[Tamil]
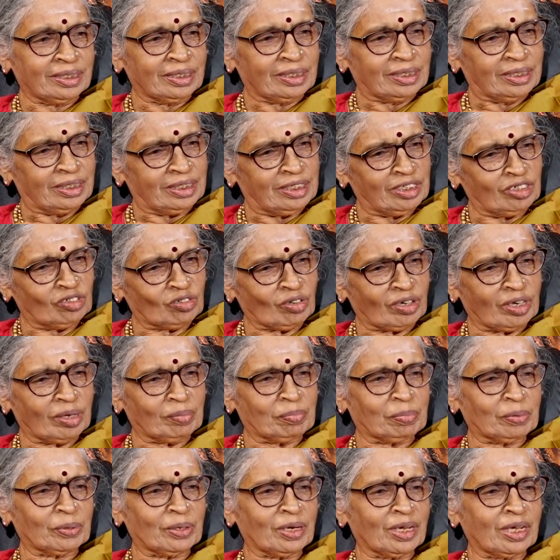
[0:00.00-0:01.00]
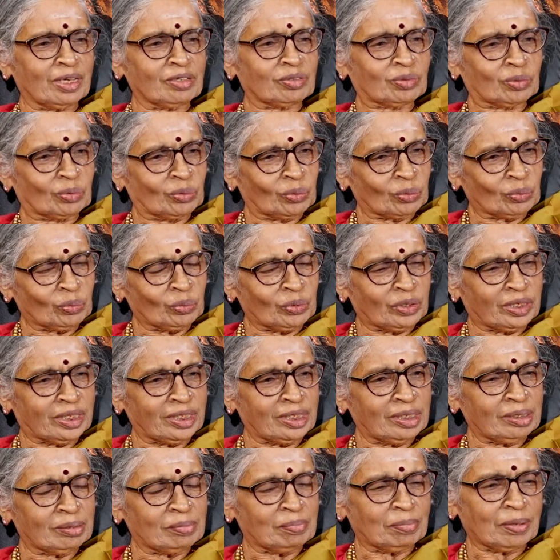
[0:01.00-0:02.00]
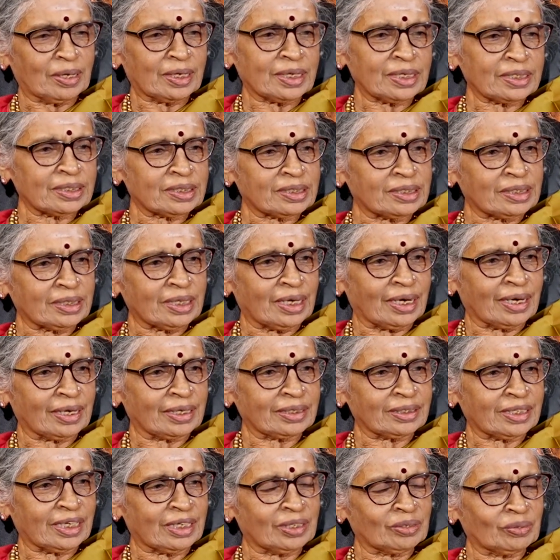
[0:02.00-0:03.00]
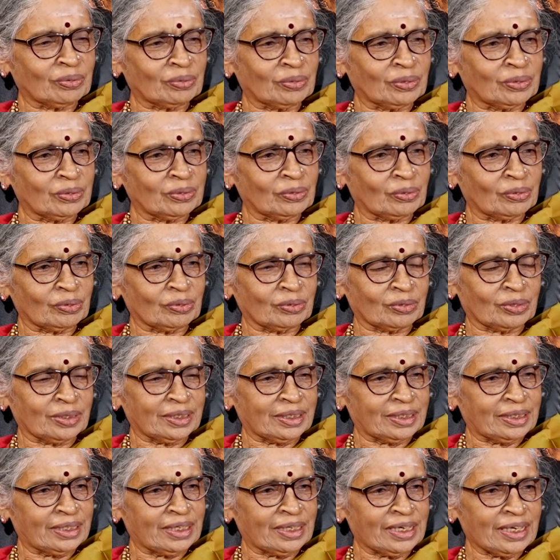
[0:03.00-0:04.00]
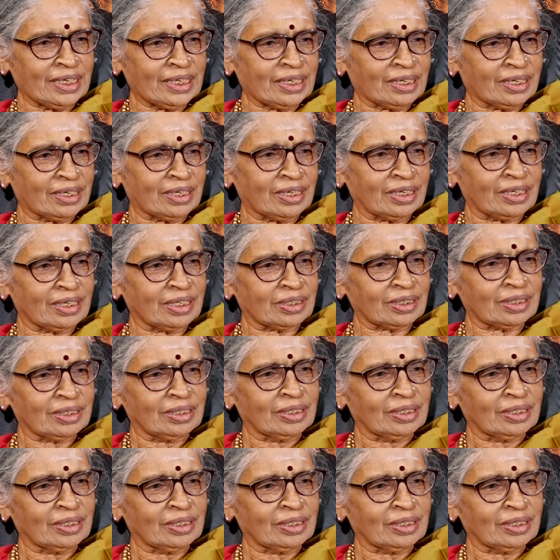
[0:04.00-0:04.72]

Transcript: இன்னும் சொல்லப்போனால் சோறூட்டி மகிழ்ச்சியாக தன்னோடு ஒரு இணையான